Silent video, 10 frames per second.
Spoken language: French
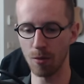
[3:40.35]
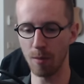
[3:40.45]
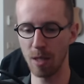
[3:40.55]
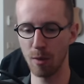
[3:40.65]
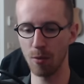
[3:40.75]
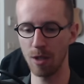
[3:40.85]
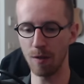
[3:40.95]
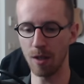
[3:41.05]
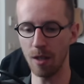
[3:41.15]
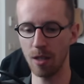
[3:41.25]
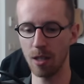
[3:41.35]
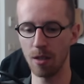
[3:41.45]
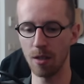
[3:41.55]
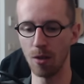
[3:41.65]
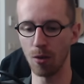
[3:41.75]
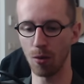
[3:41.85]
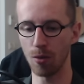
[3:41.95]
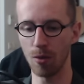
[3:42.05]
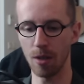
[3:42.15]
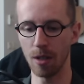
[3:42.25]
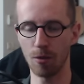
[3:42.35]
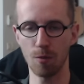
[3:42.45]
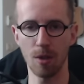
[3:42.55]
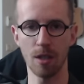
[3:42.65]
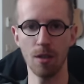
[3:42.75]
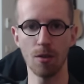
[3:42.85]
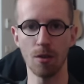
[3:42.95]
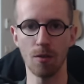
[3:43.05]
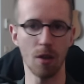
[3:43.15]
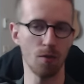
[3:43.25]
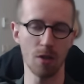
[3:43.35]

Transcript: un petit peu modifiées, qui donneront lieu à des cosmétiques. voilà.